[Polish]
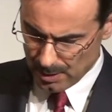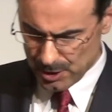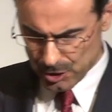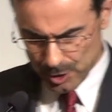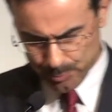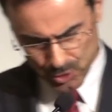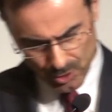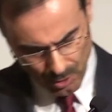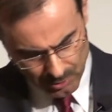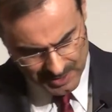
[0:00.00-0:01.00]
jeśli
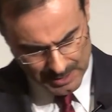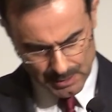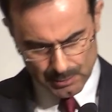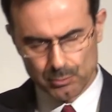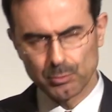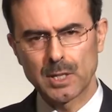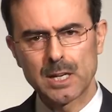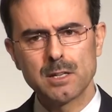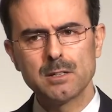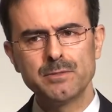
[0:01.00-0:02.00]
przychodzę
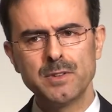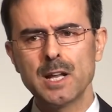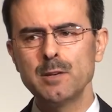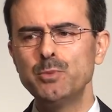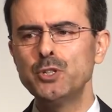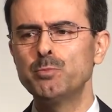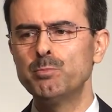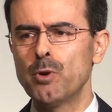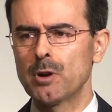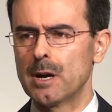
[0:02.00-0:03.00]
tutaj wielbić
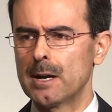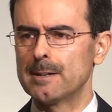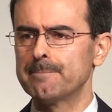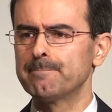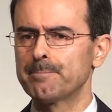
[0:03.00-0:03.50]
Boga,